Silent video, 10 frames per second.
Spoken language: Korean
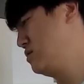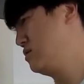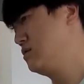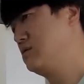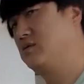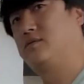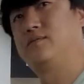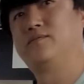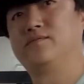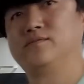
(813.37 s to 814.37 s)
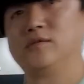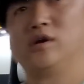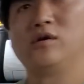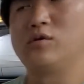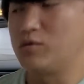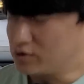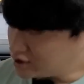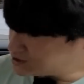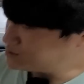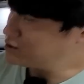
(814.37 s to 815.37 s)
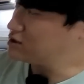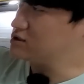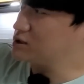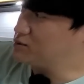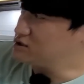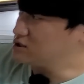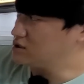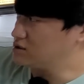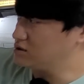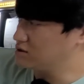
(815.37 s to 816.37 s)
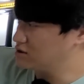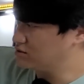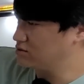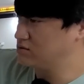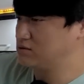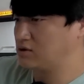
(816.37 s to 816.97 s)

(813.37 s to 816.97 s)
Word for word: 그 쿨러를 따로 쓰기 때문에 원하시면 이건... 어차피 이제 여기 또 음.